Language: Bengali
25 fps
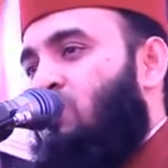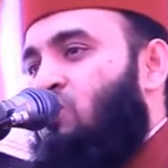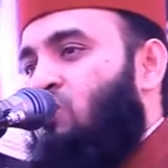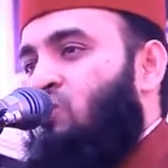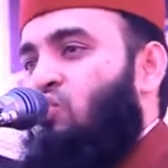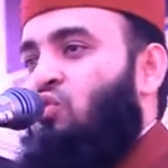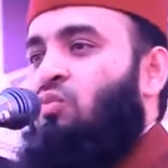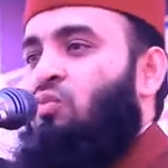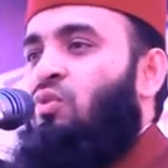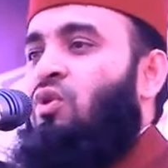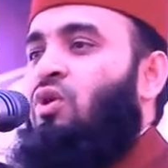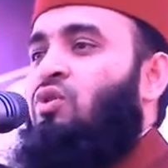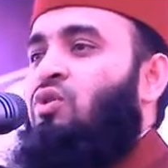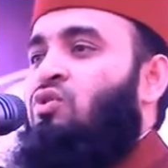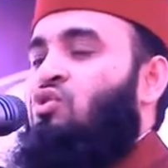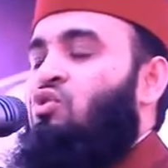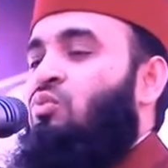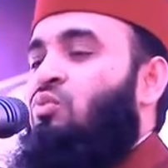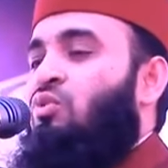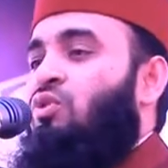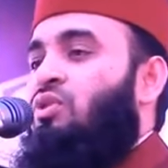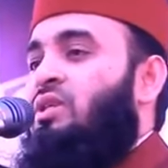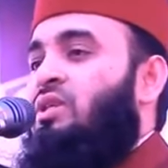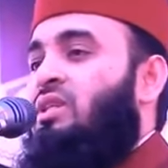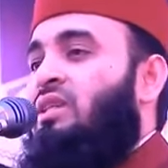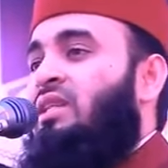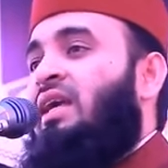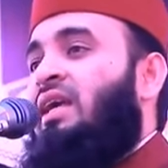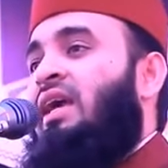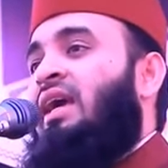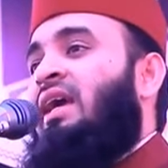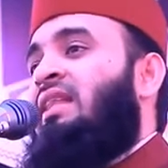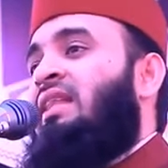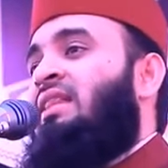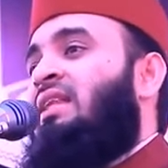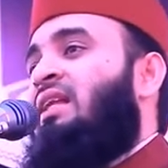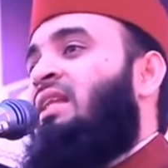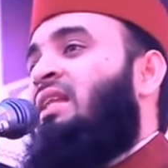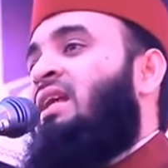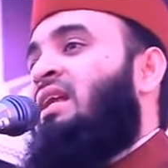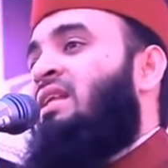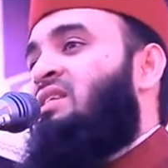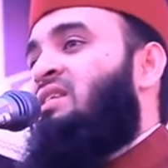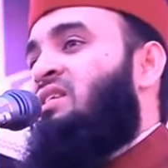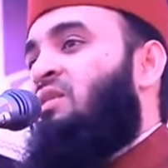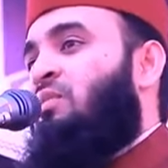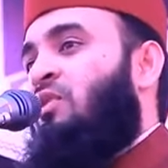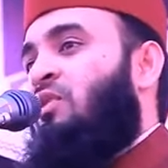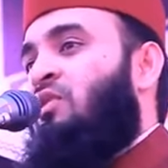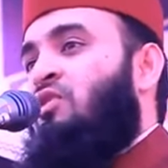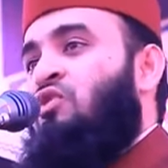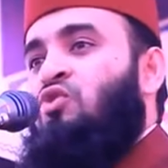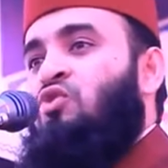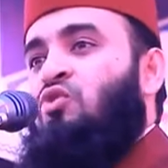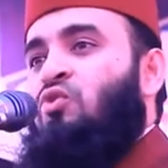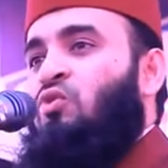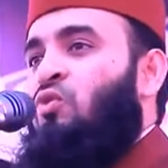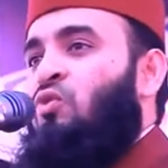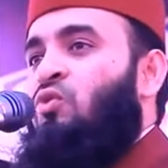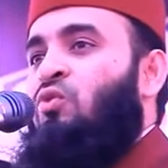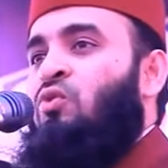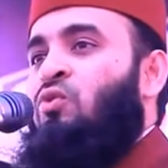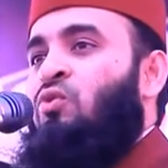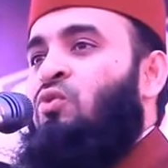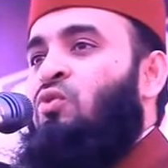যুবক যুবতী দিয়েই তাদের জীবন শুরু